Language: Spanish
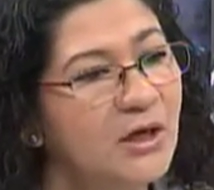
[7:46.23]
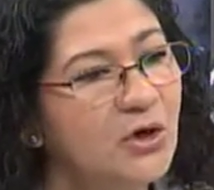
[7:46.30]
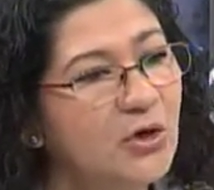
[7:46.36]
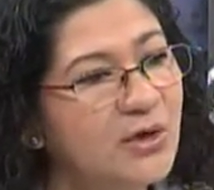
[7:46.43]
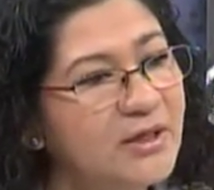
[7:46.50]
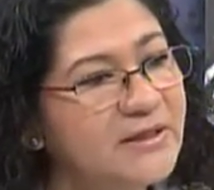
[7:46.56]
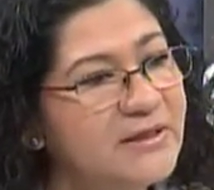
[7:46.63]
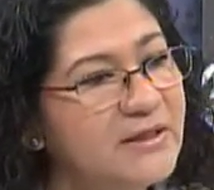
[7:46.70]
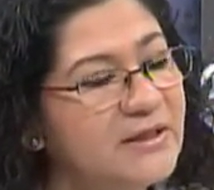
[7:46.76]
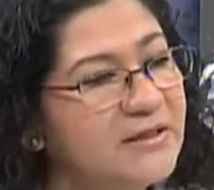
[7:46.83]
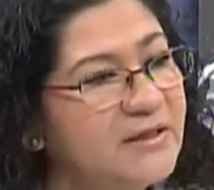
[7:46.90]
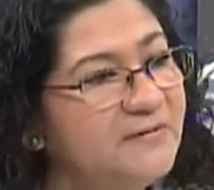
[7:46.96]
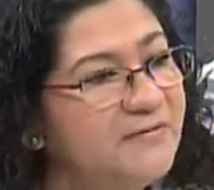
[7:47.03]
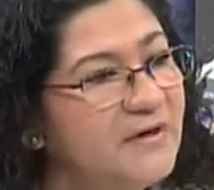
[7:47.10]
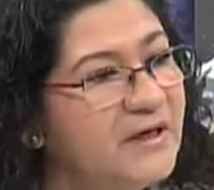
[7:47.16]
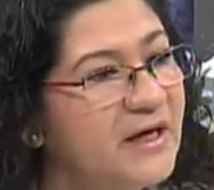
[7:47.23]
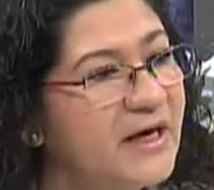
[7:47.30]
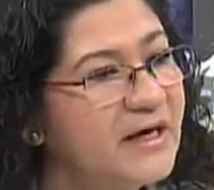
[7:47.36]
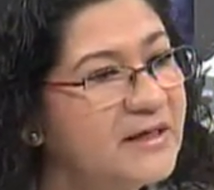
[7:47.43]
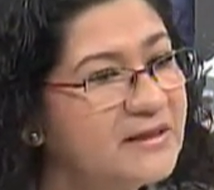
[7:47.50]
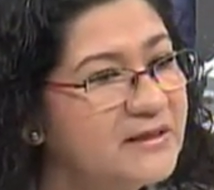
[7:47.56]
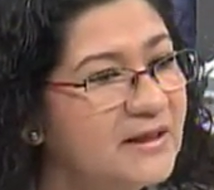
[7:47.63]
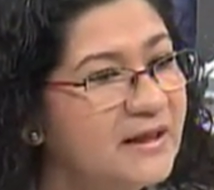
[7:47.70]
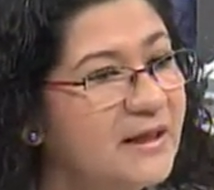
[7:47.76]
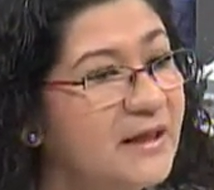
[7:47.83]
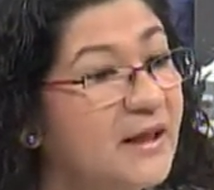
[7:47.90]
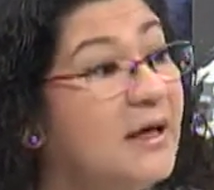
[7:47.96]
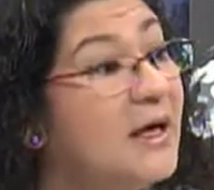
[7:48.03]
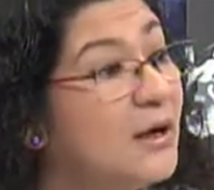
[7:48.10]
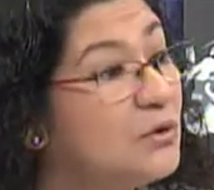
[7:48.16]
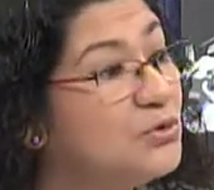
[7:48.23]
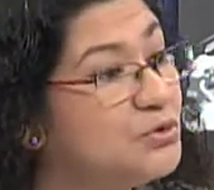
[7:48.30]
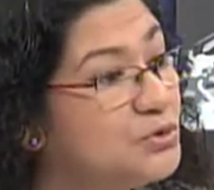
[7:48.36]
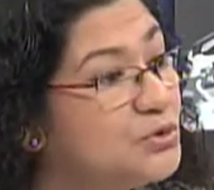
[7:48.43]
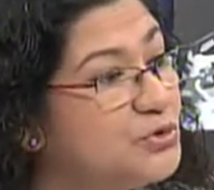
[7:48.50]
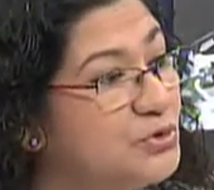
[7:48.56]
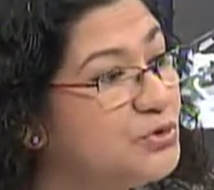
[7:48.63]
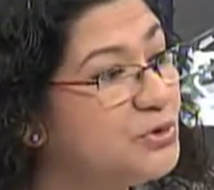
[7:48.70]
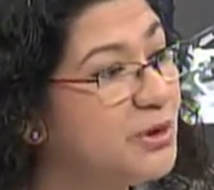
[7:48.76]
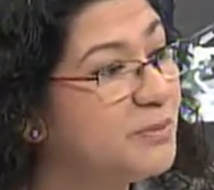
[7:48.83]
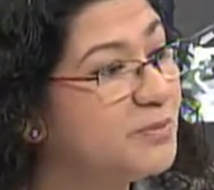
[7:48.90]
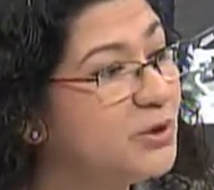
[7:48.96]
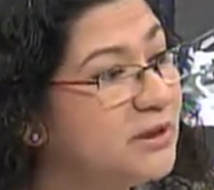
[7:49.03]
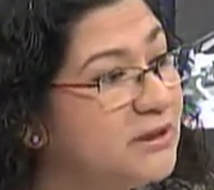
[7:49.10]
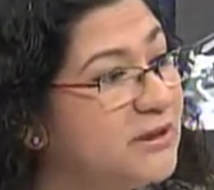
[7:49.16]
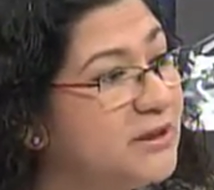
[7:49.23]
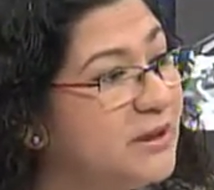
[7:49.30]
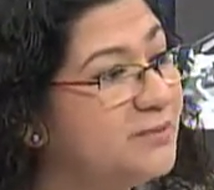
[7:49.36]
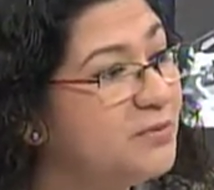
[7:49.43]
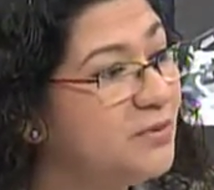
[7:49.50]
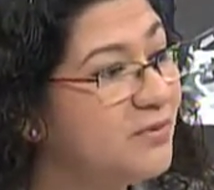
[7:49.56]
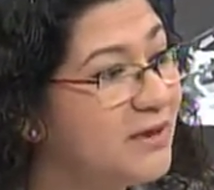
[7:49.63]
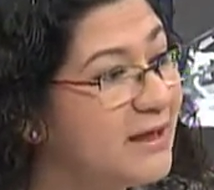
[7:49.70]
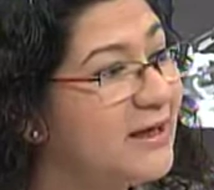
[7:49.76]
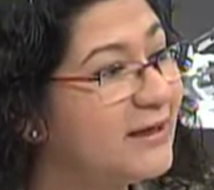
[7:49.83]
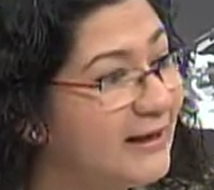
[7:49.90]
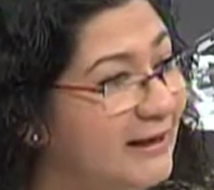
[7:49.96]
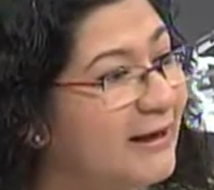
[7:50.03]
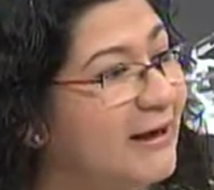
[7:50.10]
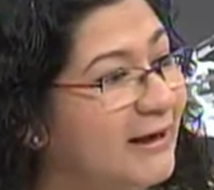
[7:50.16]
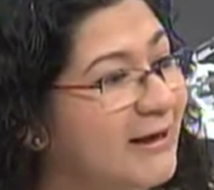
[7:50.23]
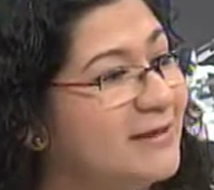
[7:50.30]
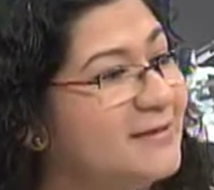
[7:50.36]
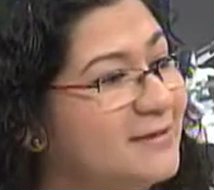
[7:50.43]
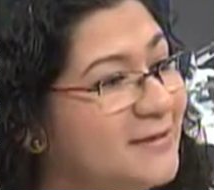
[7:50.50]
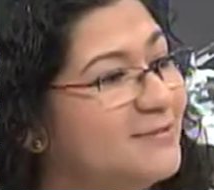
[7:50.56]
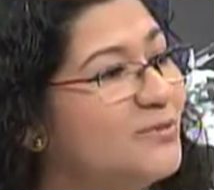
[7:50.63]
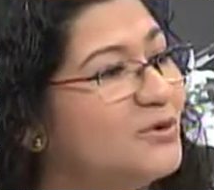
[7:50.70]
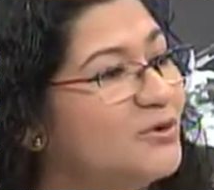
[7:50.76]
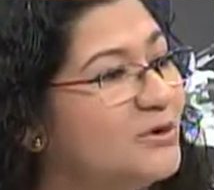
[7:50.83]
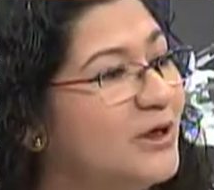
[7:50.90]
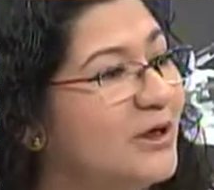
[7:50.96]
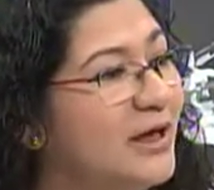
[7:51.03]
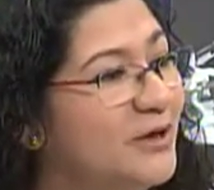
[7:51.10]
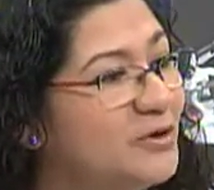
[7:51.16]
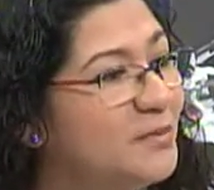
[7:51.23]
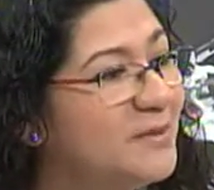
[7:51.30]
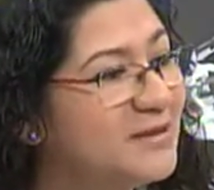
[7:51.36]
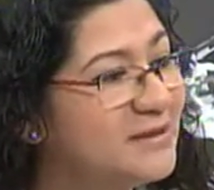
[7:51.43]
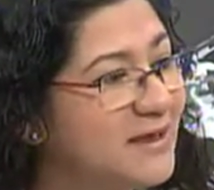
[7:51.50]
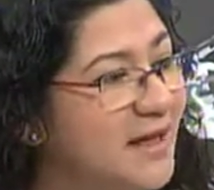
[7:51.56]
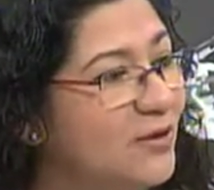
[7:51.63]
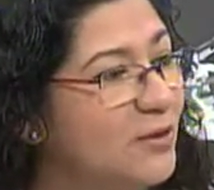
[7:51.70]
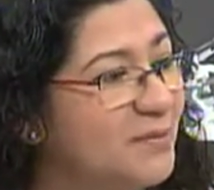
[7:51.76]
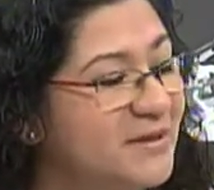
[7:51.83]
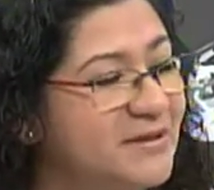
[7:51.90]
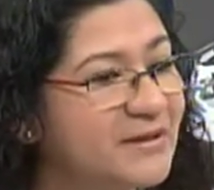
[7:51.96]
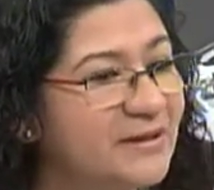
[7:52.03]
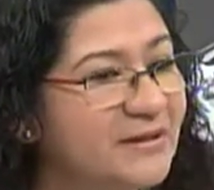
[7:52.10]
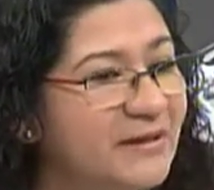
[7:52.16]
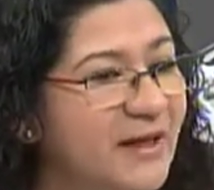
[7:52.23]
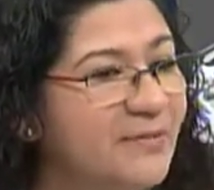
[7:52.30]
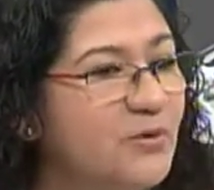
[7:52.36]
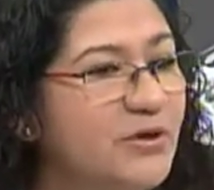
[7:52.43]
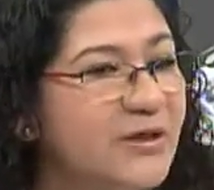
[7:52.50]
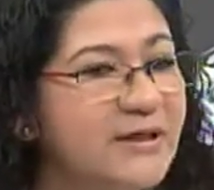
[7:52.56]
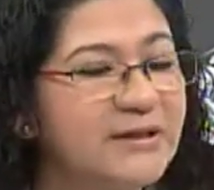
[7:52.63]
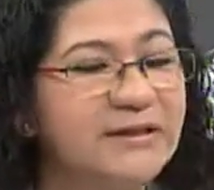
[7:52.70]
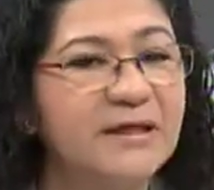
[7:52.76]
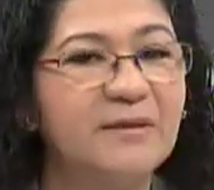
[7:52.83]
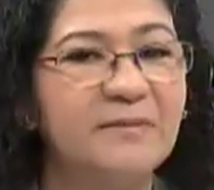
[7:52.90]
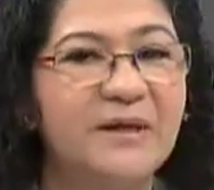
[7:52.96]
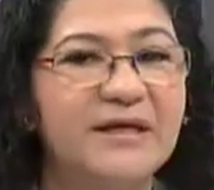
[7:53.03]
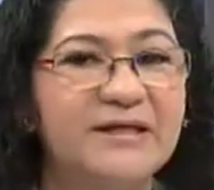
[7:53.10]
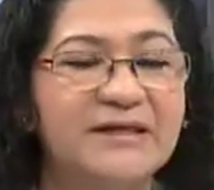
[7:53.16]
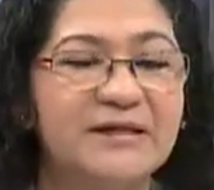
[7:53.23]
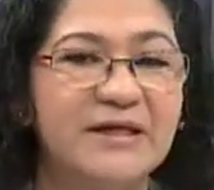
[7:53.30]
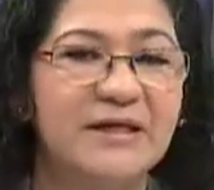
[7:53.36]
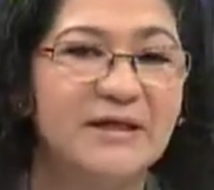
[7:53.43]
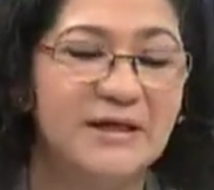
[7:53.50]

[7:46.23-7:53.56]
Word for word: lo que se identifica es eh, la construcción de una política pública, que es la que hicimos el año pasado, presentamos y está en marcha.